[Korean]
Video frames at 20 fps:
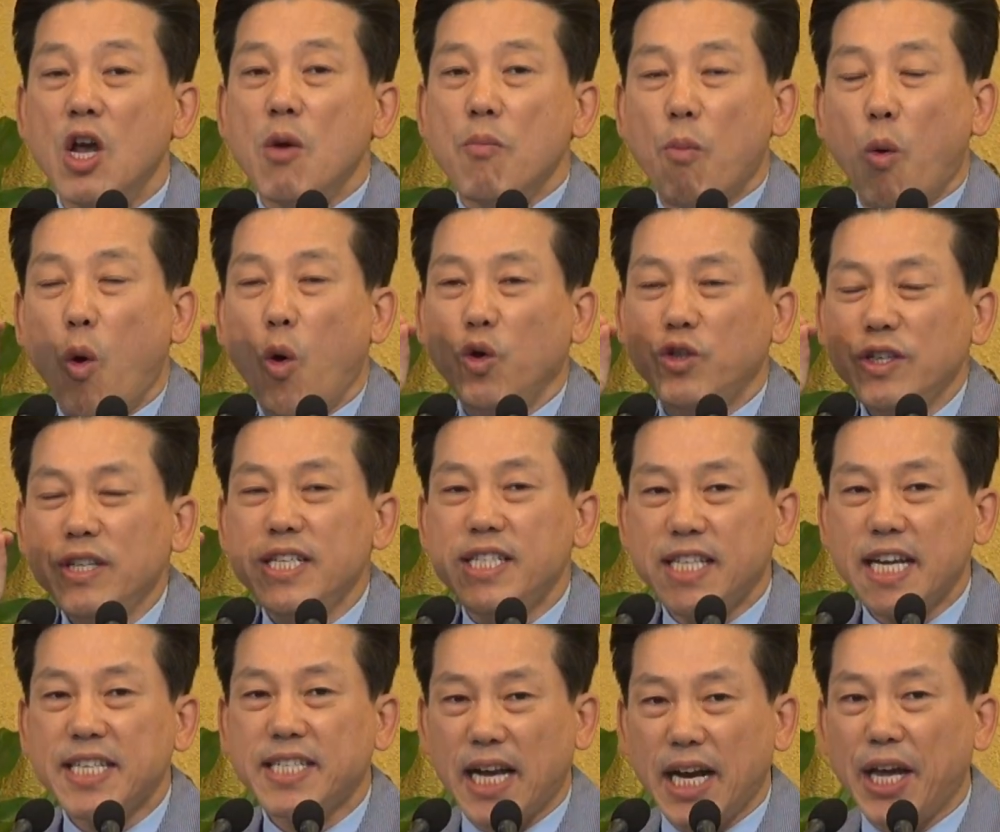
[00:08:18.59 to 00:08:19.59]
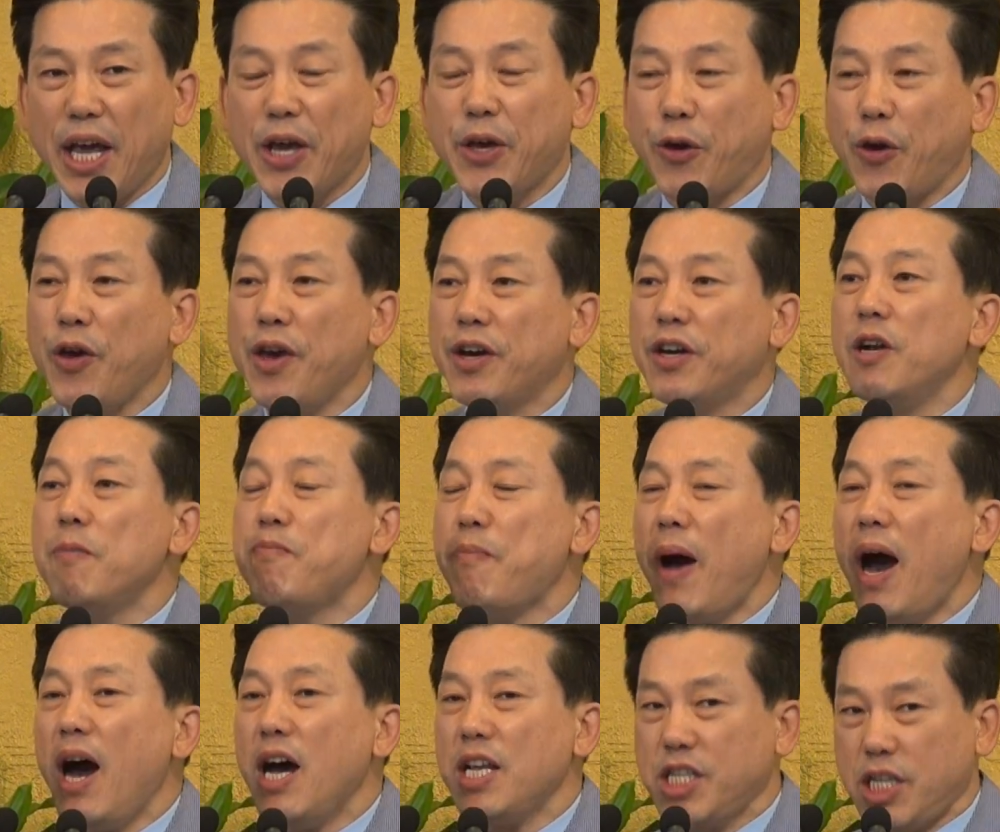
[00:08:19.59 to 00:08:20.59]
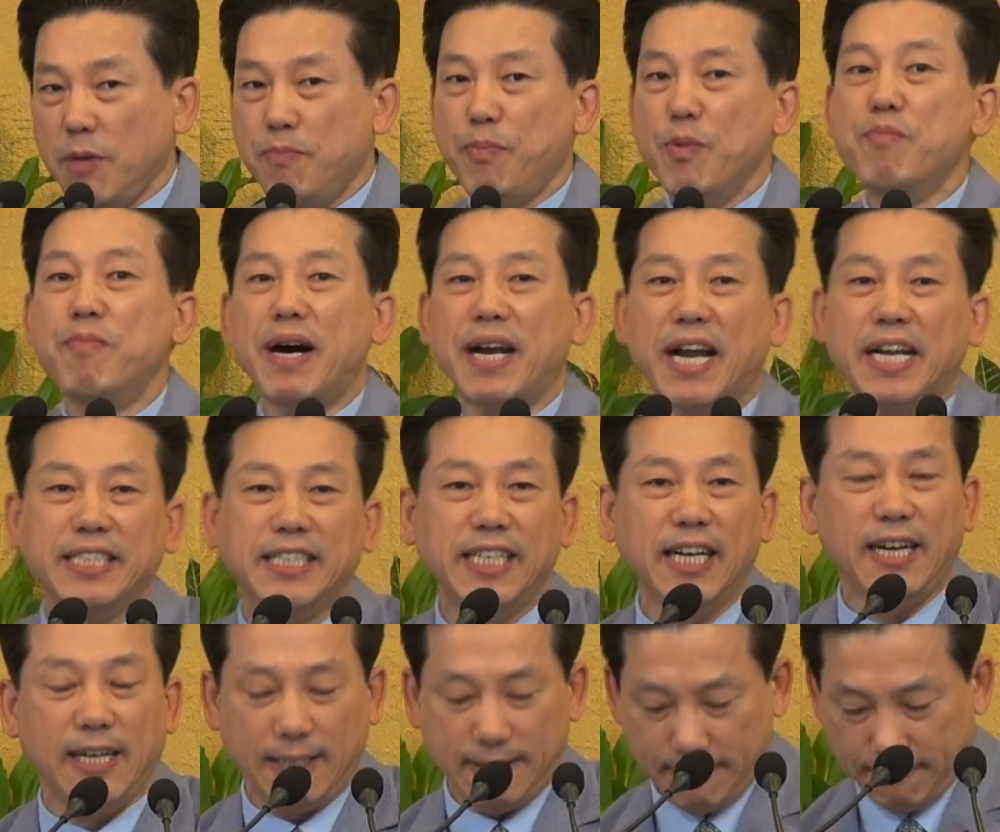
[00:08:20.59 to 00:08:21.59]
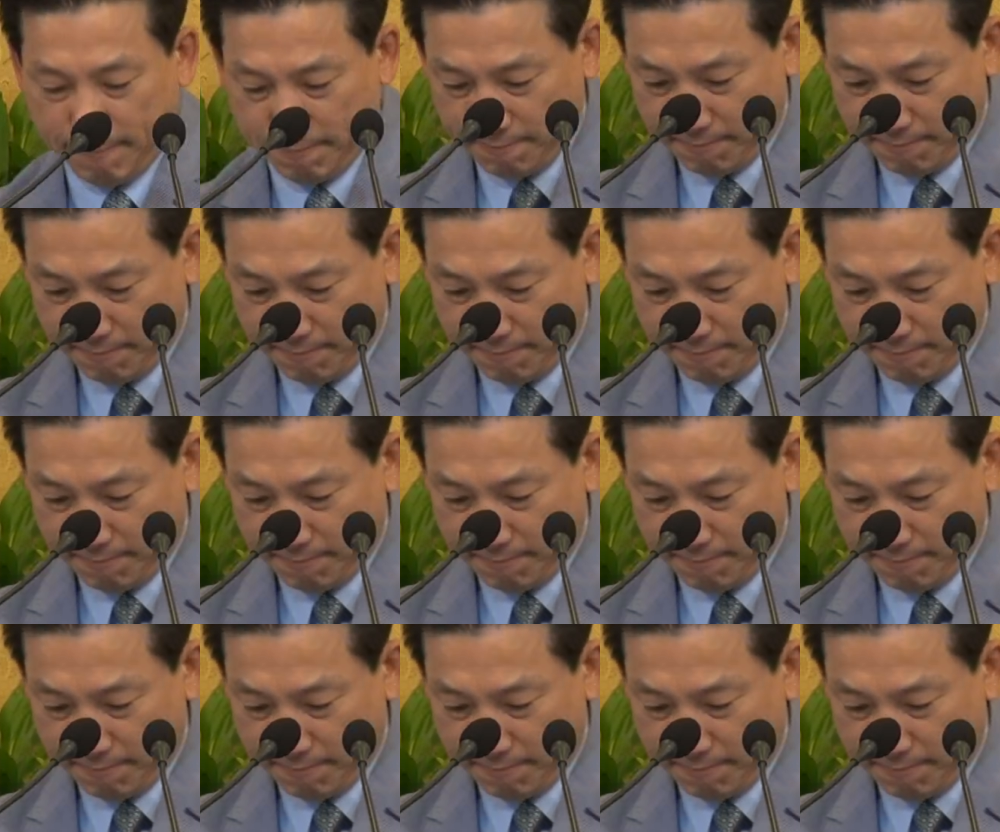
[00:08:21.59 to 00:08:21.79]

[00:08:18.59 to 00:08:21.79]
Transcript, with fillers: 모든 세상의 계획을 파하실 뿐만 아니라